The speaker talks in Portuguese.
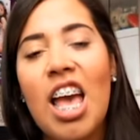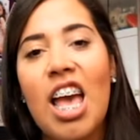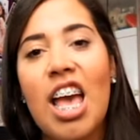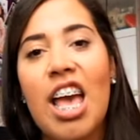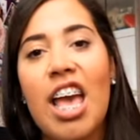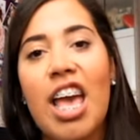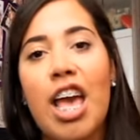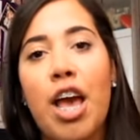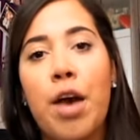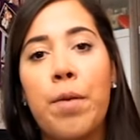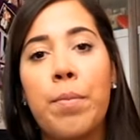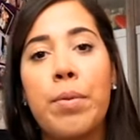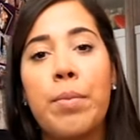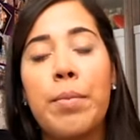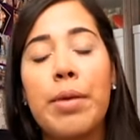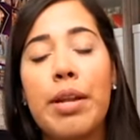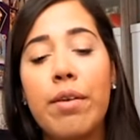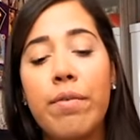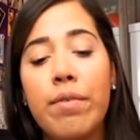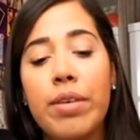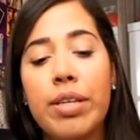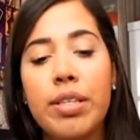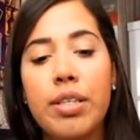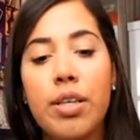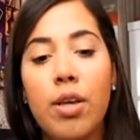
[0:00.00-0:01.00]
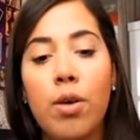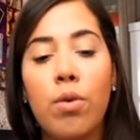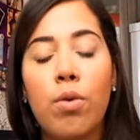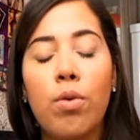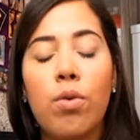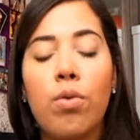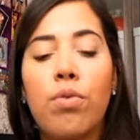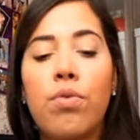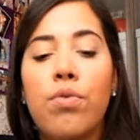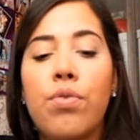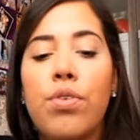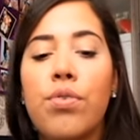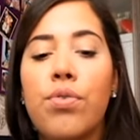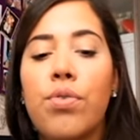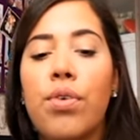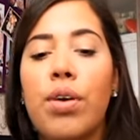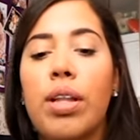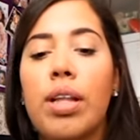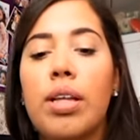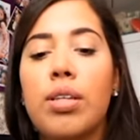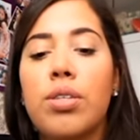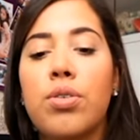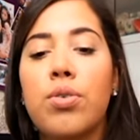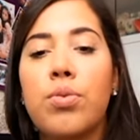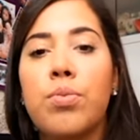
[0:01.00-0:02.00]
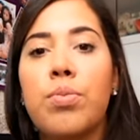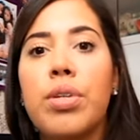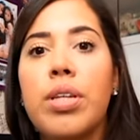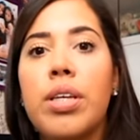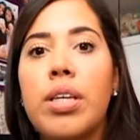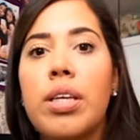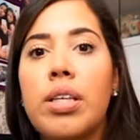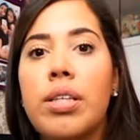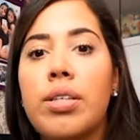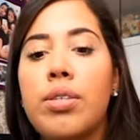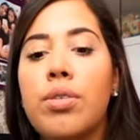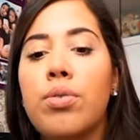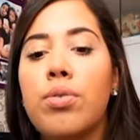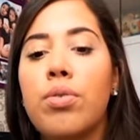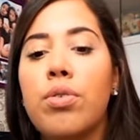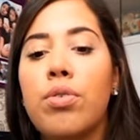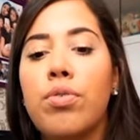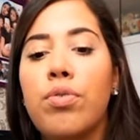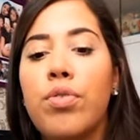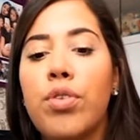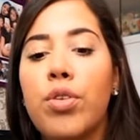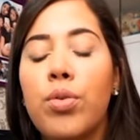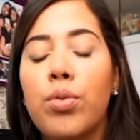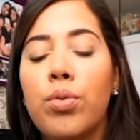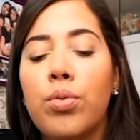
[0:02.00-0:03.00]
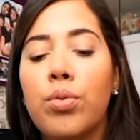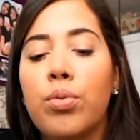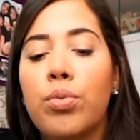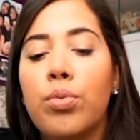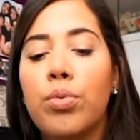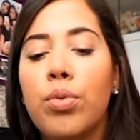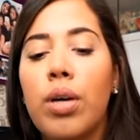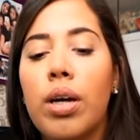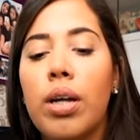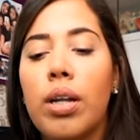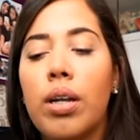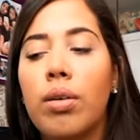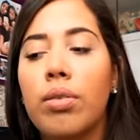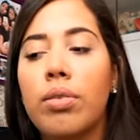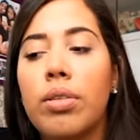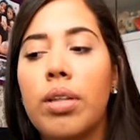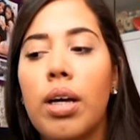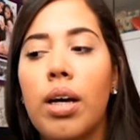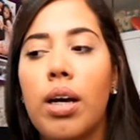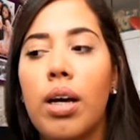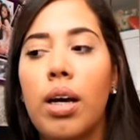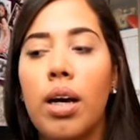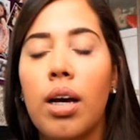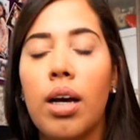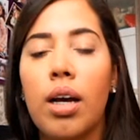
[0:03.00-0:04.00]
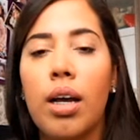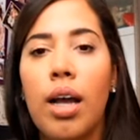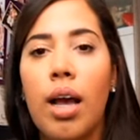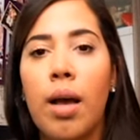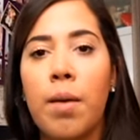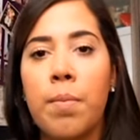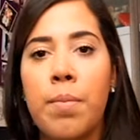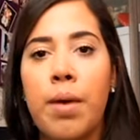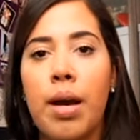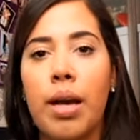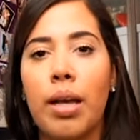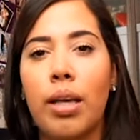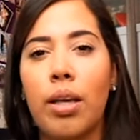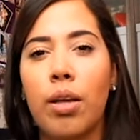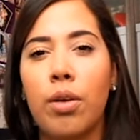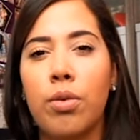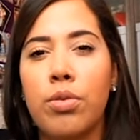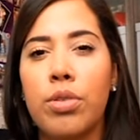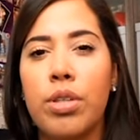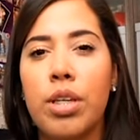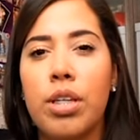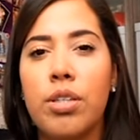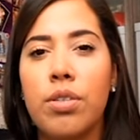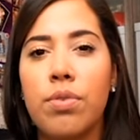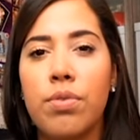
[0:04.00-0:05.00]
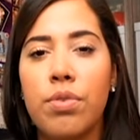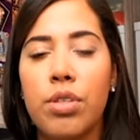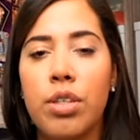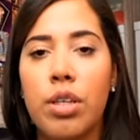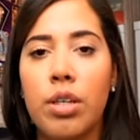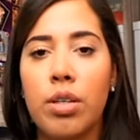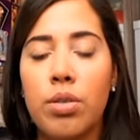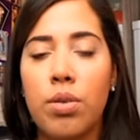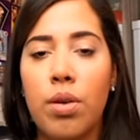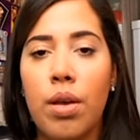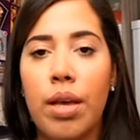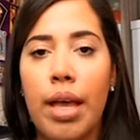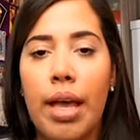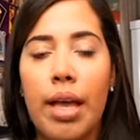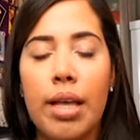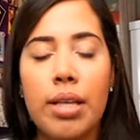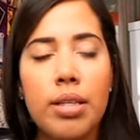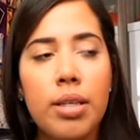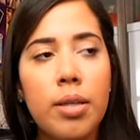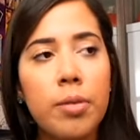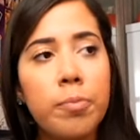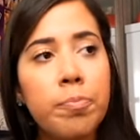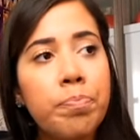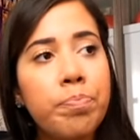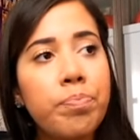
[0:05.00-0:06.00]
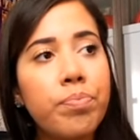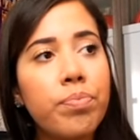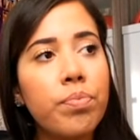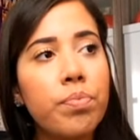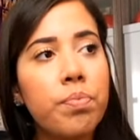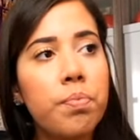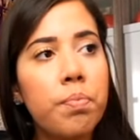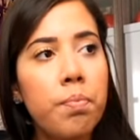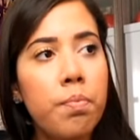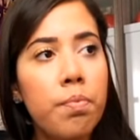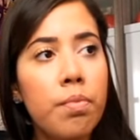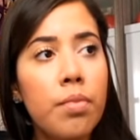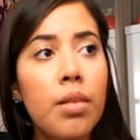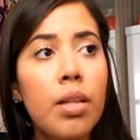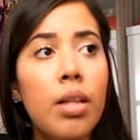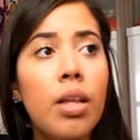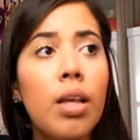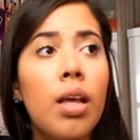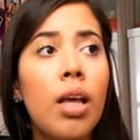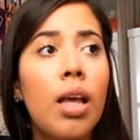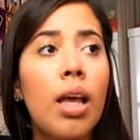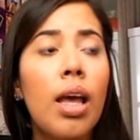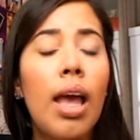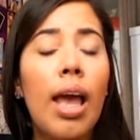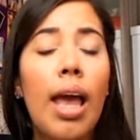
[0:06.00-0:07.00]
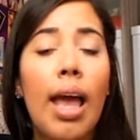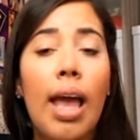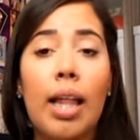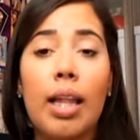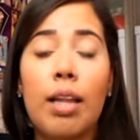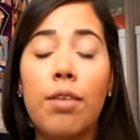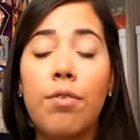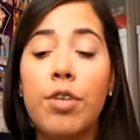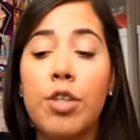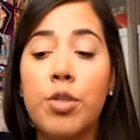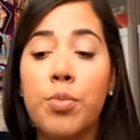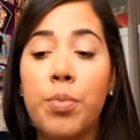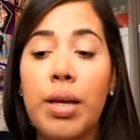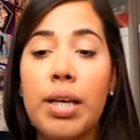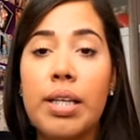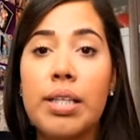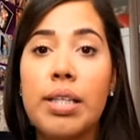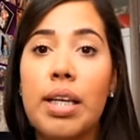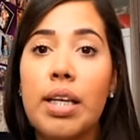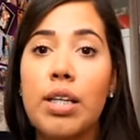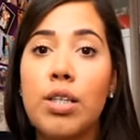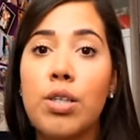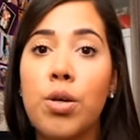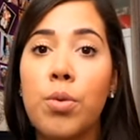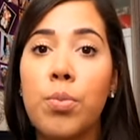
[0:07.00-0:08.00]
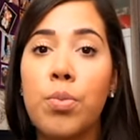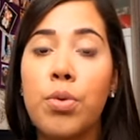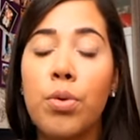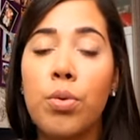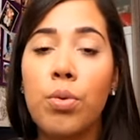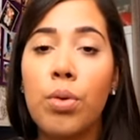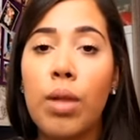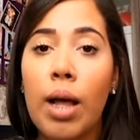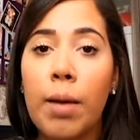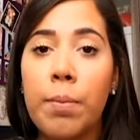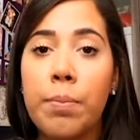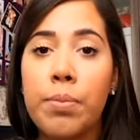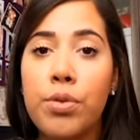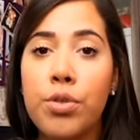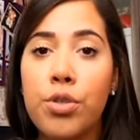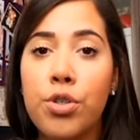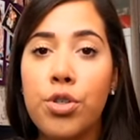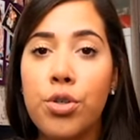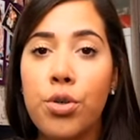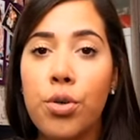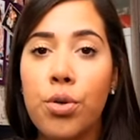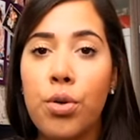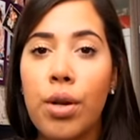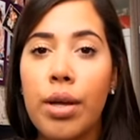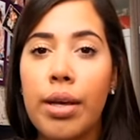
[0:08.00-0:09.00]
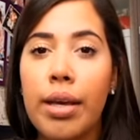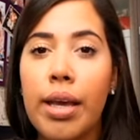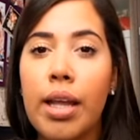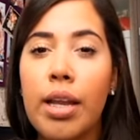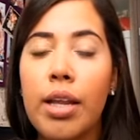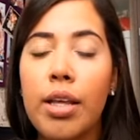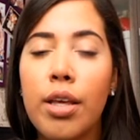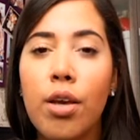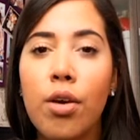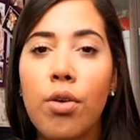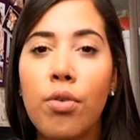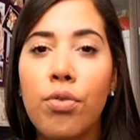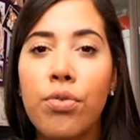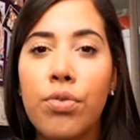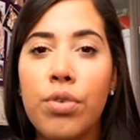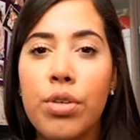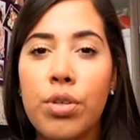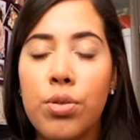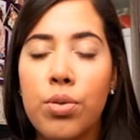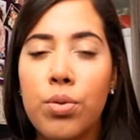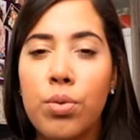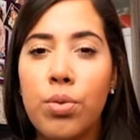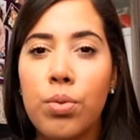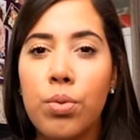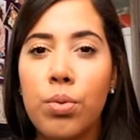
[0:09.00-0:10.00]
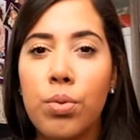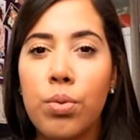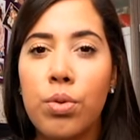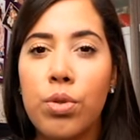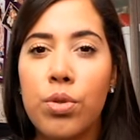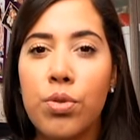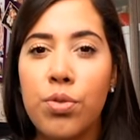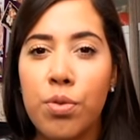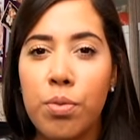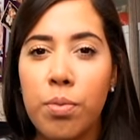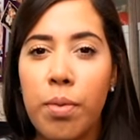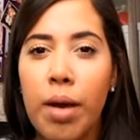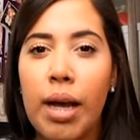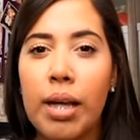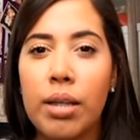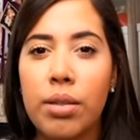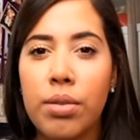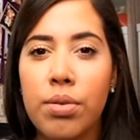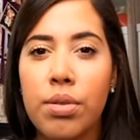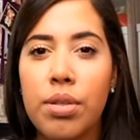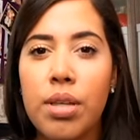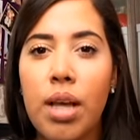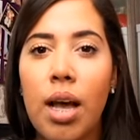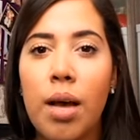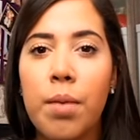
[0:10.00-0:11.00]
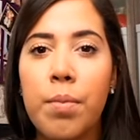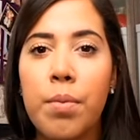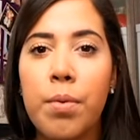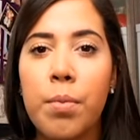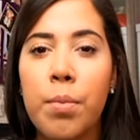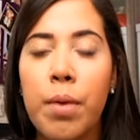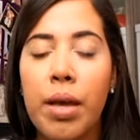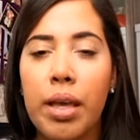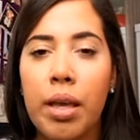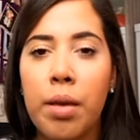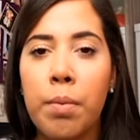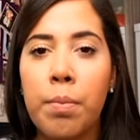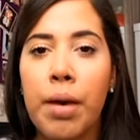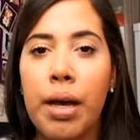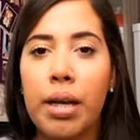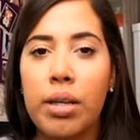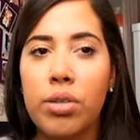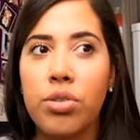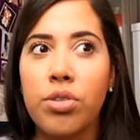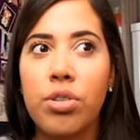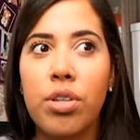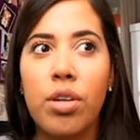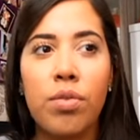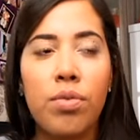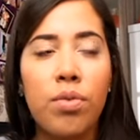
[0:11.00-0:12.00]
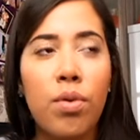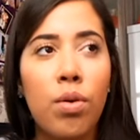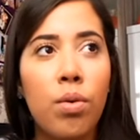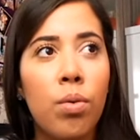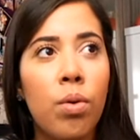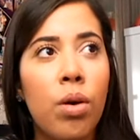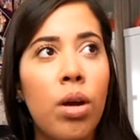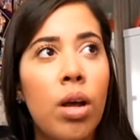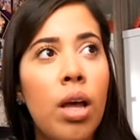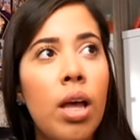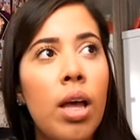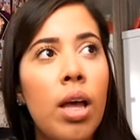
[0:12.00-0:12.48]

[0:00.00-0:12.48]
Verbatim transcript: É, a primeira vez que eu ouvi falar sobre isso, eu vi no, no canal da Kabak, eu não sei se vocês conhecem, ela fez uma resenha sobre o lápis de olho, aquele que eu fiz o esfumado, sabe? O Mega Impact da Avon.